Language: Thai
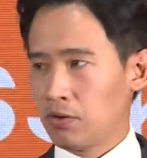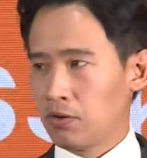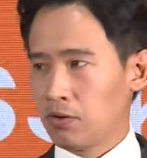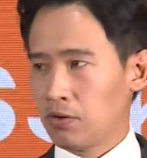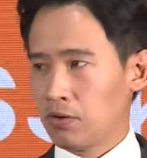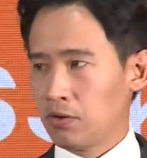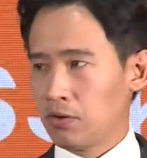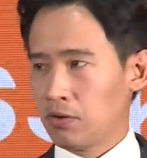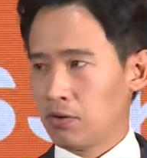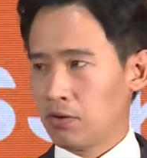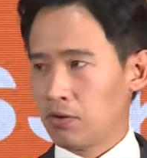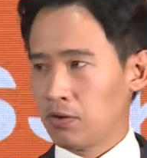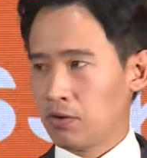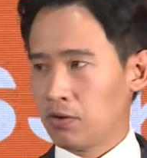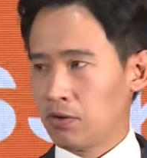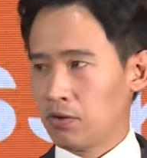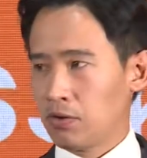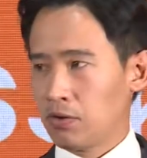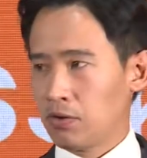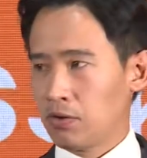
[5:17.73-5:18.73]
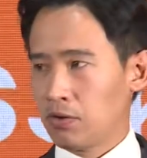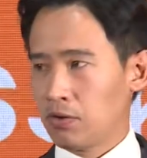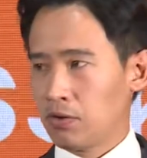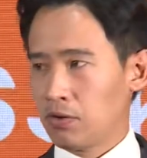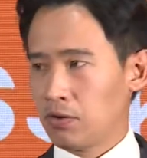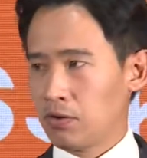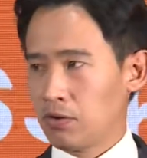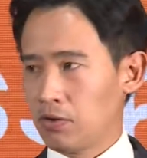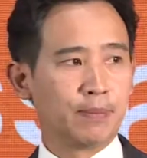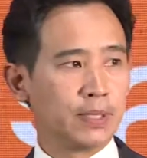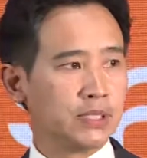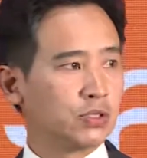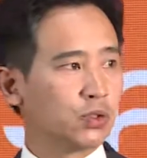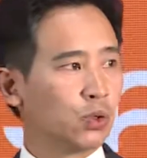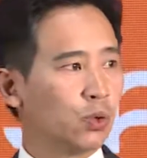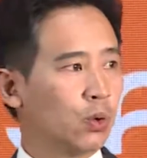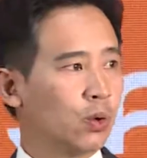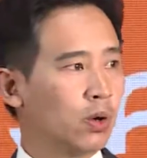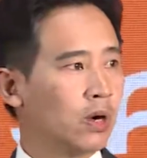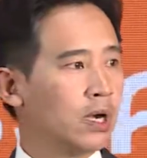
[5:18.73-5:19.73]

และพาประเทศไทยไปสู่